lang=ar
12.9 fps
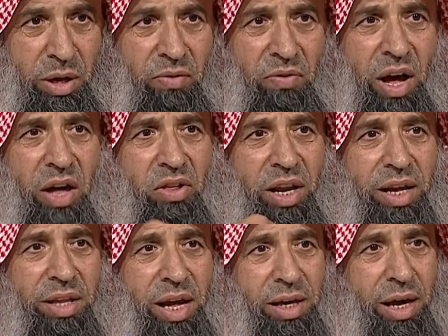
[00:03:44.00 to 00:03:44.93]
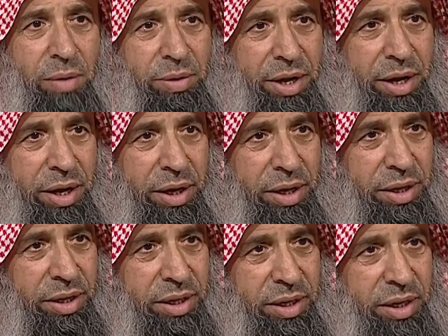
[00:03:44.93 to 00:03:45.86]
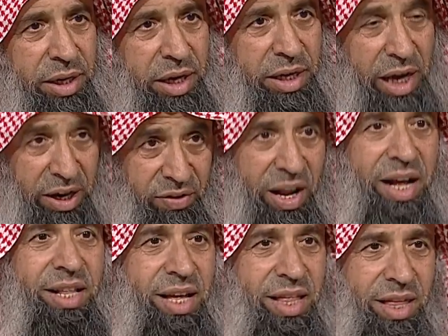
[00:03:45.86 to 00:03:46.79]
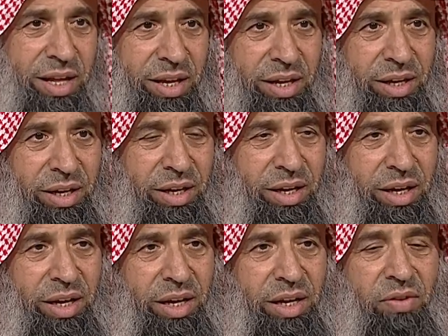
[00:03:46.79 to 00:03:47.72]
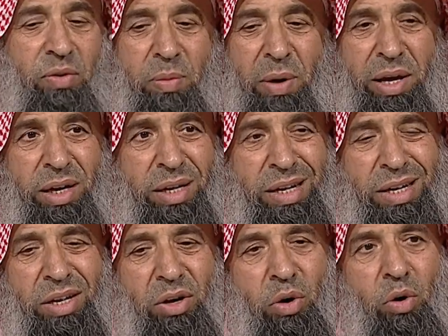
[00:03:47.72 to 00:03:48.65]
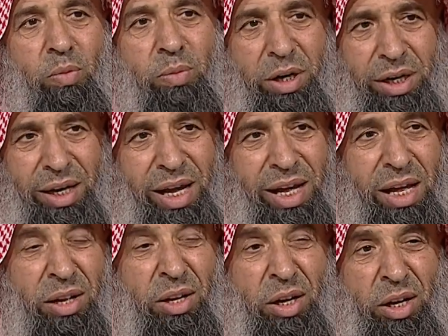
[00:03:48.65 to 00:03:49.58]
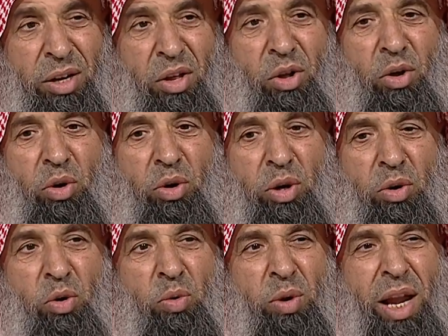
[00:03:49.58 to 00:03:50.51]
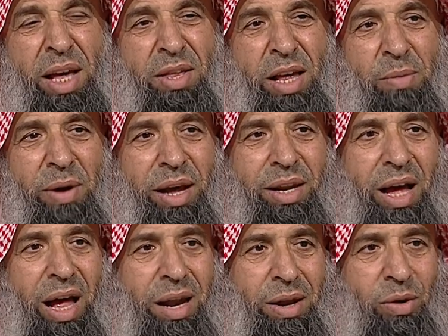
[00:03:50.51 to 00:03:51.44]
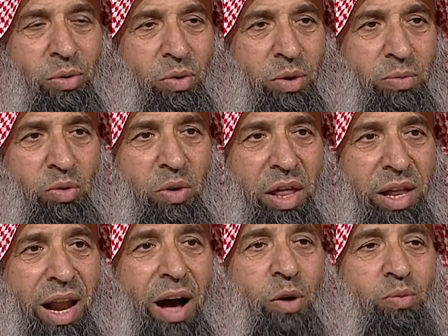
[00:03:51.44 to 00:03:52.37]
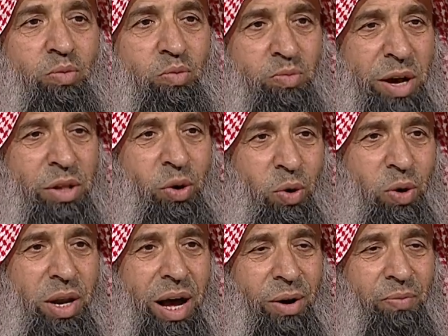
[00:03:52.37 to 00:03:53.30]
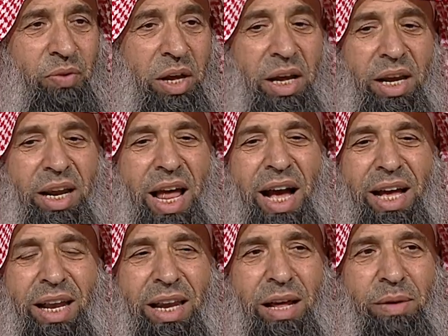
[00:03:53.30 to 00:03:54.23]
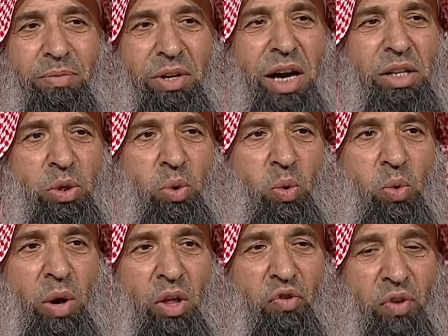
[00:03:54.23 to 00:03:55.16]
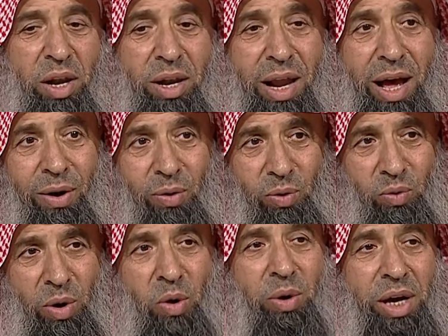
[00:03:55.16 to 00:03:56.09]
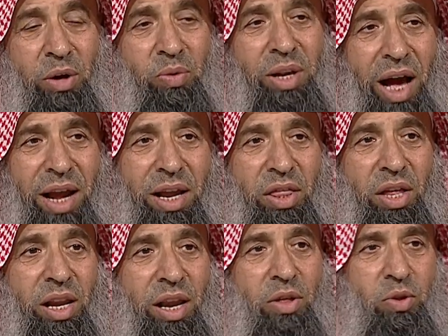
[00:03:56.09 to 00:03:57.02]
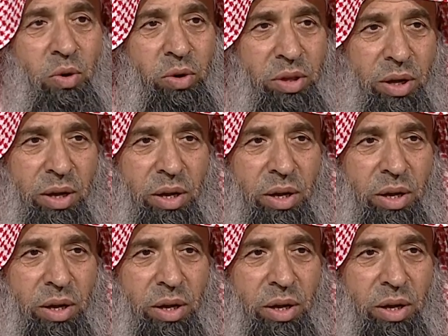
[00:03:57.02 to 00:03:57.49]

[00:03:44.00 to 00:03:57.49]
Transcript: فاغسل يديك منه يعني في الحديث نعم يبين هم حين هو ليس المعنى انه يذمون هذا لا هم مدح له لكن لم يجدوا وصفا له وهو يروي الحديث إلا الزهد